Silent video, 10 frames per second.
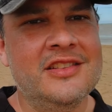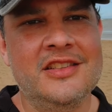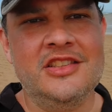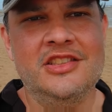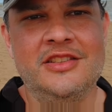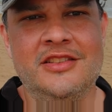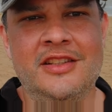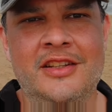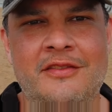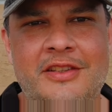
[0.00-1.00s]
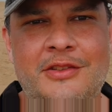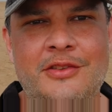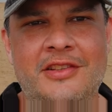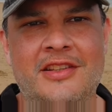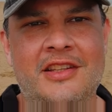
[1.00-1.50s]
gente vê
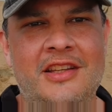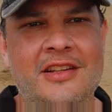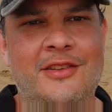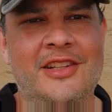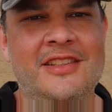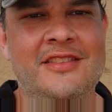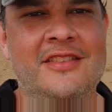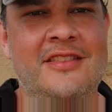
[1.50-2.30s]
tudo isso daqui agora.